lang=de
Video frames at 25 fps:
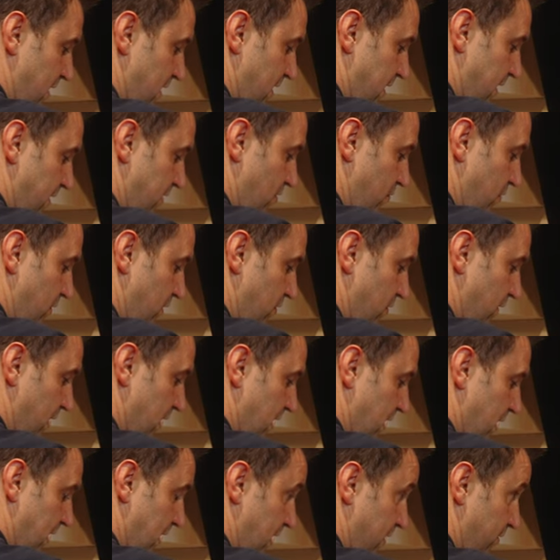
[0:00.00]

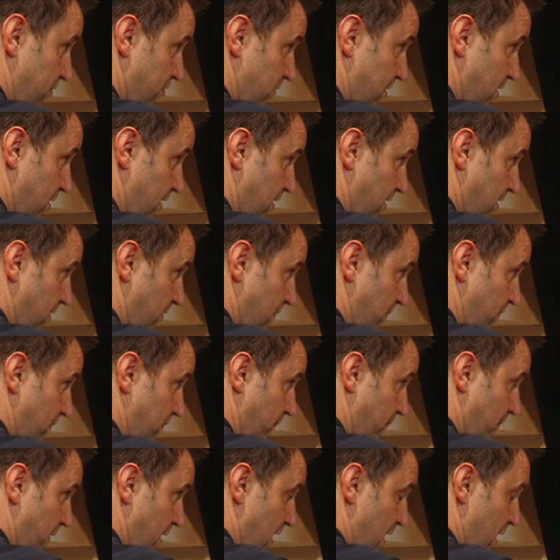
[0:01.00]
individuell einstellen.
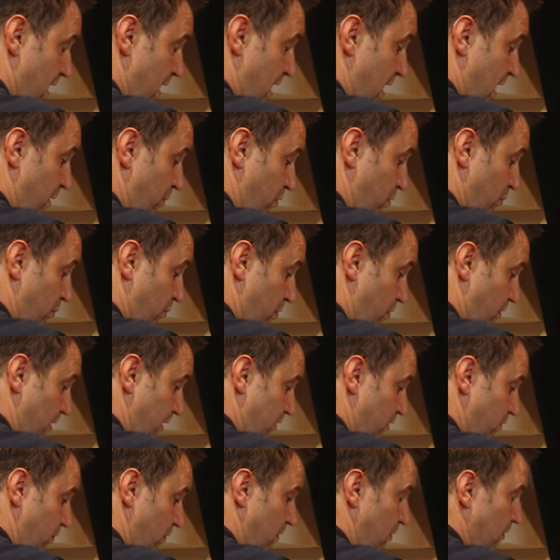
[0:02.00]
Apropos
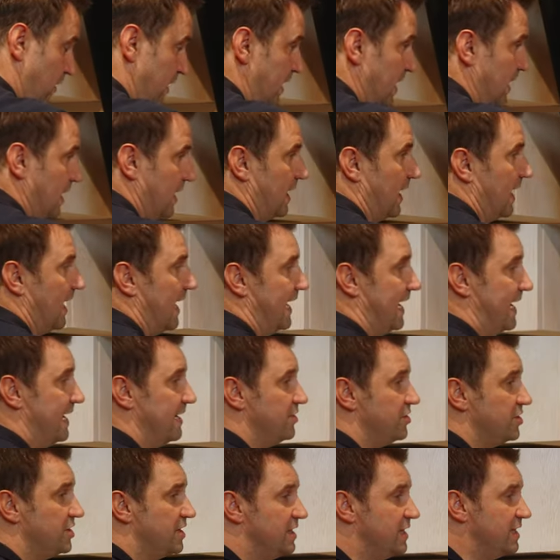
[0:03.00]
individuell
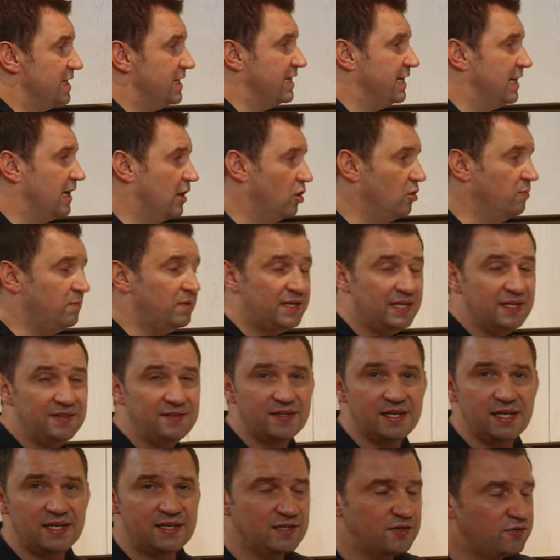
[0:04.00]
einstellen der Haube, das
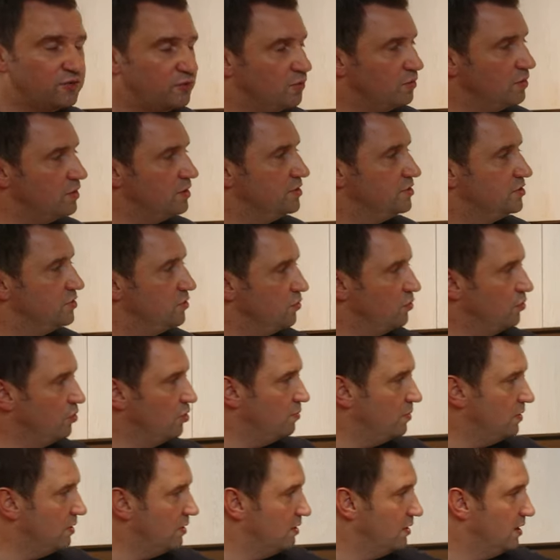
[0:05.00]
geht natürlich
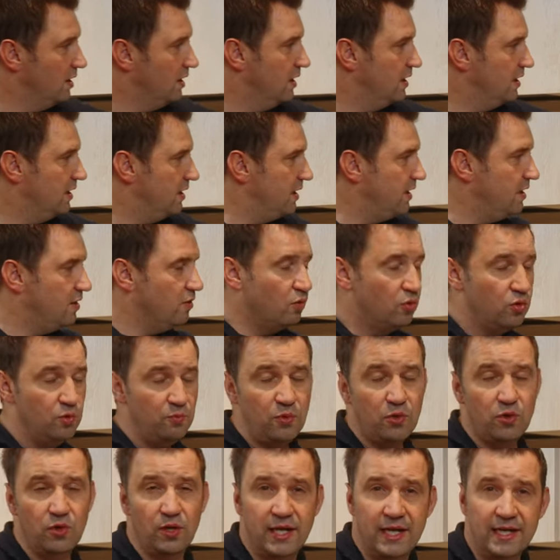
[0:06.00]
über die Home
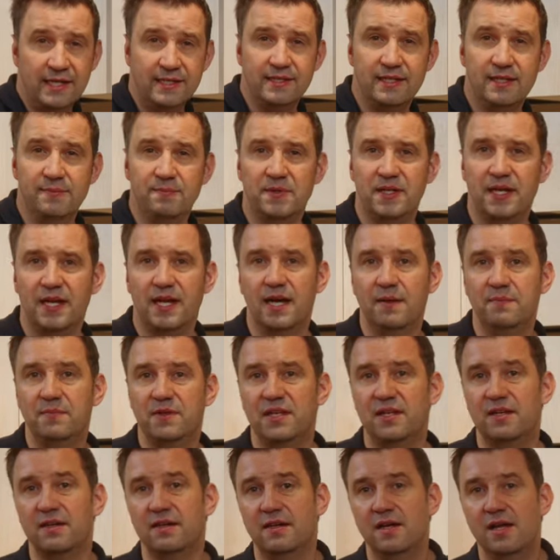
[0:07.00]
Connect App. Da
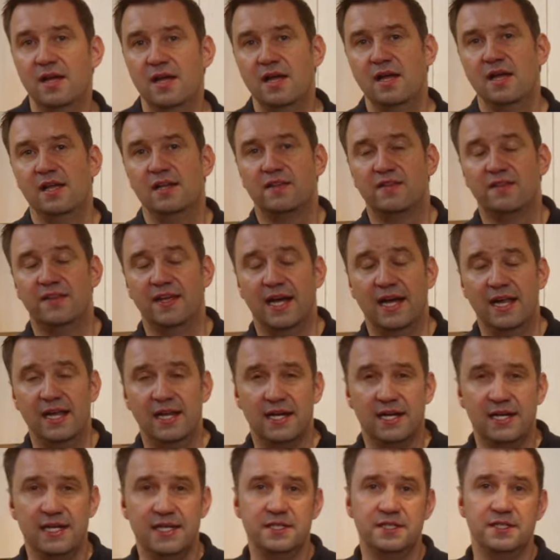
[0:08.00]
habt ihr
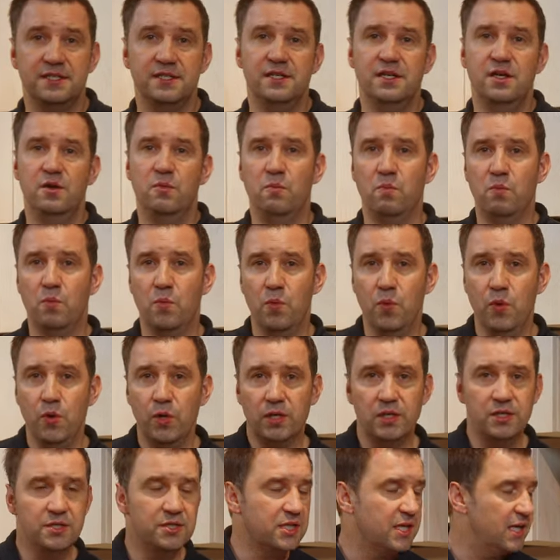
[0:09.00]
zahlreiche
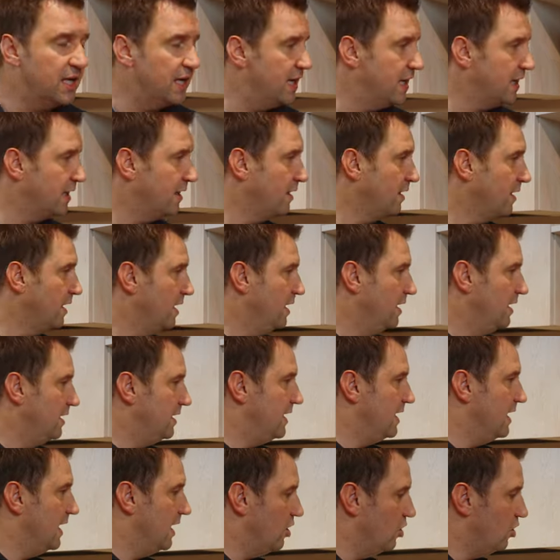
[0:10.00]
Möglichkeiten,
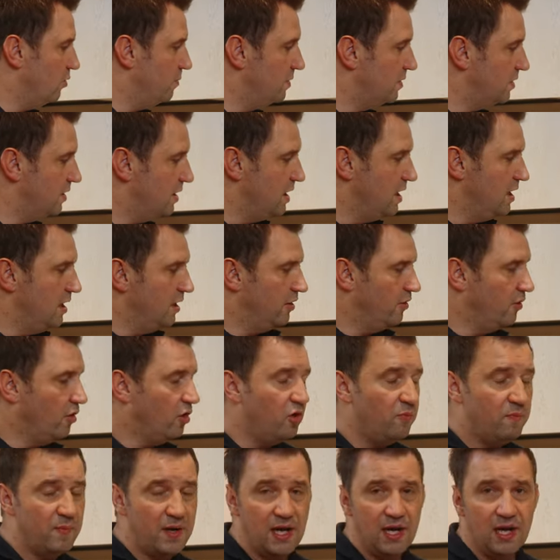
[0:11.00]
die Haube
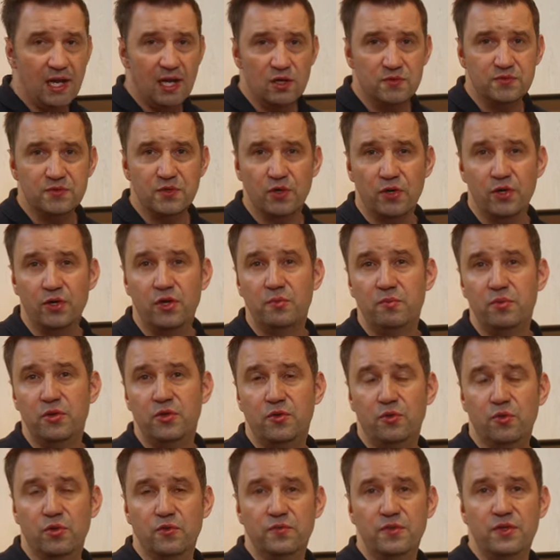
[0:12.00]
nochmal auf eure
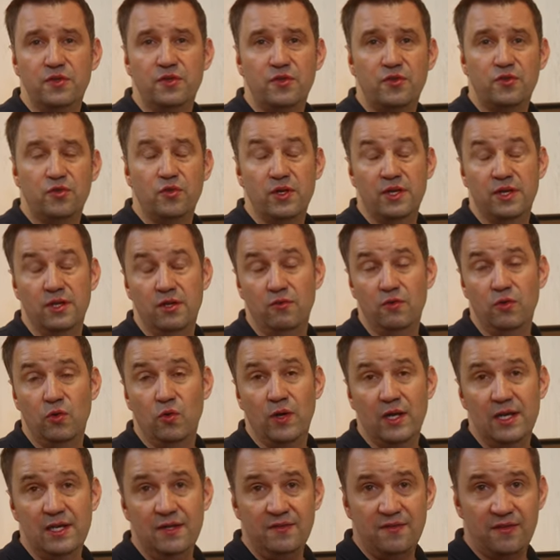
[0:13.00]
Bedürfnisse zu
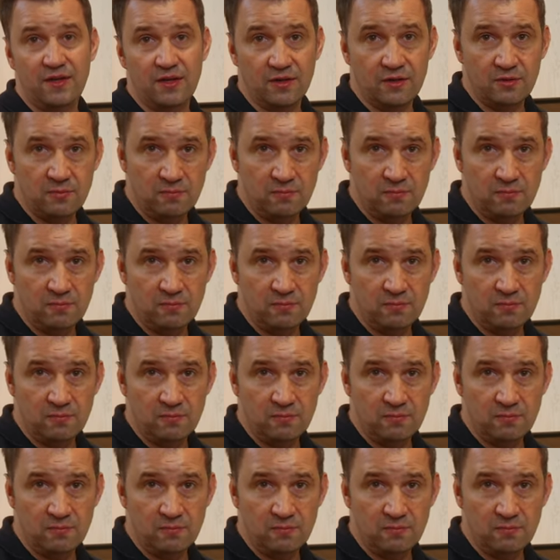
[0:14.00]
individualisieren.